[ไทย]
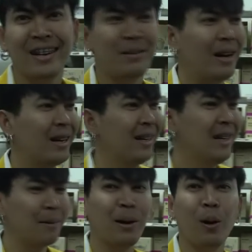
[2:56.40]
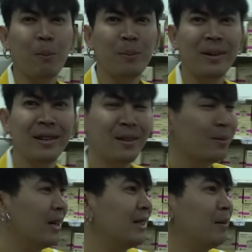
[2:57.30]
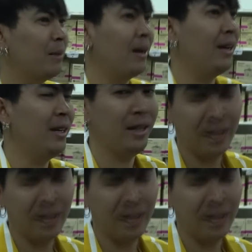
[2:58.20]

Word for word: กำลังเลือกพัดลมว่าจะเอาแบบไหนดี